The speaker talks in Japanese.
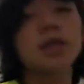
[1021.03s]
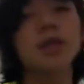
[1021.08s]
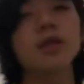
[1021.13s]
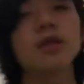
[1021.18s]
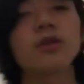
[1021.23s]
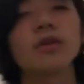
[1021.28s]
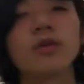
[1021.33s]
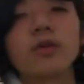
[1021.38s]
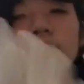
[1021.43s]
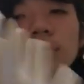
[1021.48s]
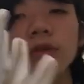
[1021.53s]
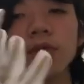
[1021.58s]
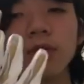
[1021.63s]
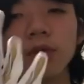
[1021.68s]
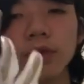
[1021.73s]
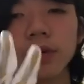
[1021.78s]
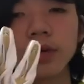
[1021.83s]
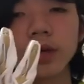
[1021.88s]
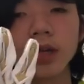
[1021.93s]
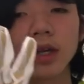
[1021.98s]
色と同
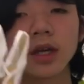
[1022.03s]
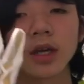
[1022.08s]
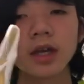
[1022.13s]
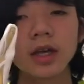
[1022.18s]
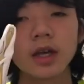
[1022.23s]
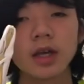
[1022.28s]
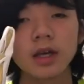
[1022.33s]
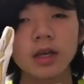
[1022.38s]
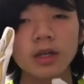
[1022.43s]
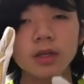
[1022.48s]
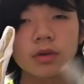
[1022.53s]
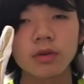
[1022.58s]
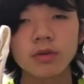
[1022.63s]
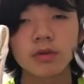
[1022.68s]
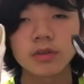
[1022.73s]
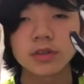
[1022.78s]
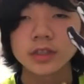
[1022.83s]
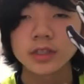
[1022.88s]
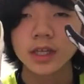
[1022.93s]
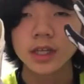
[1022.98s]
様に今後
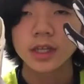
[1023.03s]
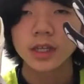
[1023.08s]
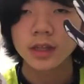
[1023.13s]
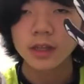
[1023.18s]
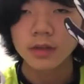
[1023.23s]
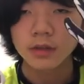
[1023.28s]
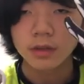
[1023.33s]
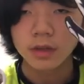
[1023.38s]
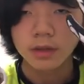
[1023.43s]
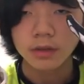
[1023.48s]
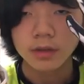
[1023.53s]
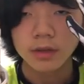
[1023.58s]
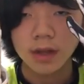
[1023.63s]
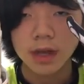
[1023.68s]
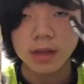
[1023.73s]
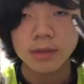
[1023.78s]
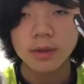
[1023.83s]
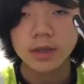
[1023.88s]
試合で出るようなことがあれば